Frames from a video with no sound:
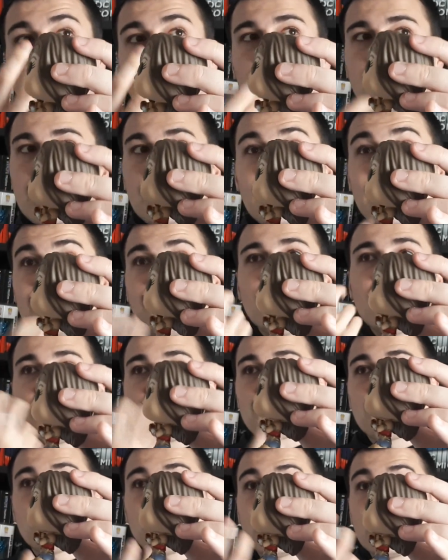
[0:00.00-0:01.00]
des,
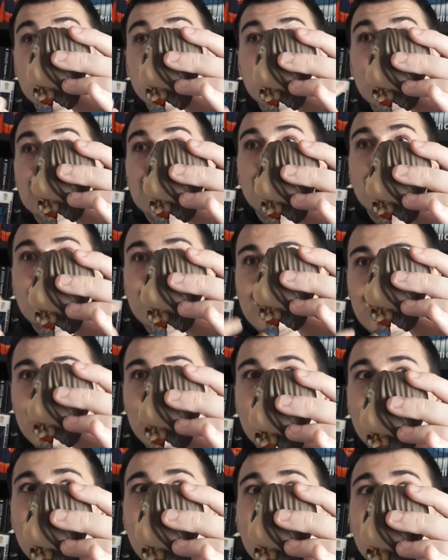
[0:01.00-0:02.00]
personnages sur les boîtes de
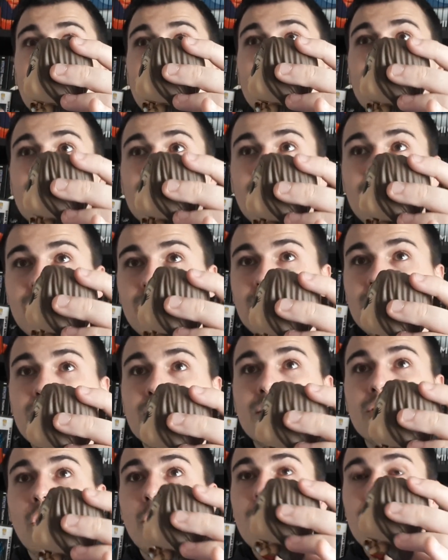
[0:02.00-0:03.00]
céréales euh,
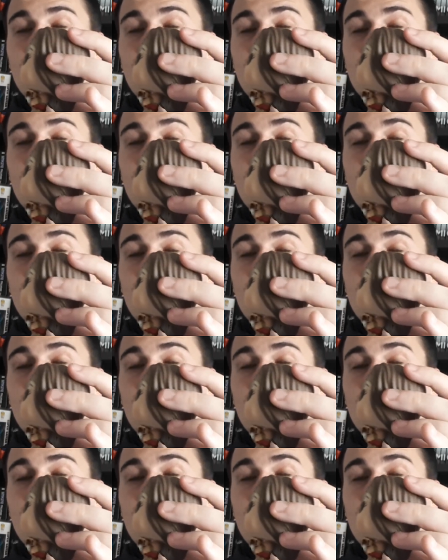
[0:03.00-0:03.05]
dans ma